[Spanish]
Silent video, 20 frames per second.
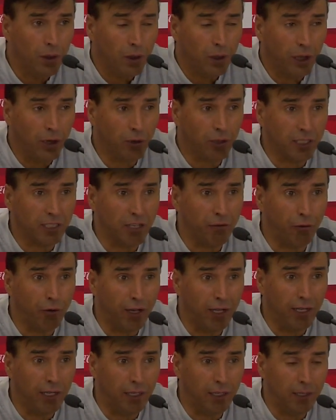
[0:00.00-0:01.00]
Creo que ese
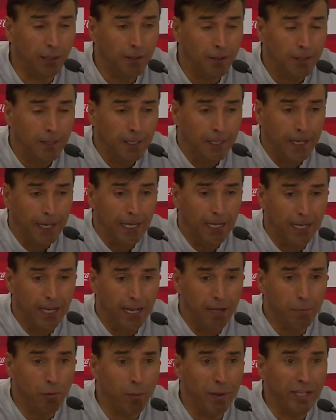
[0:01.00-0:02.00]
fue el,
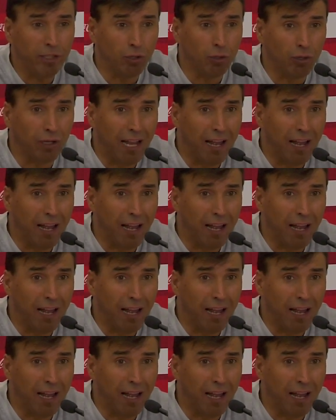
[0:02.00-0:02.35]
momento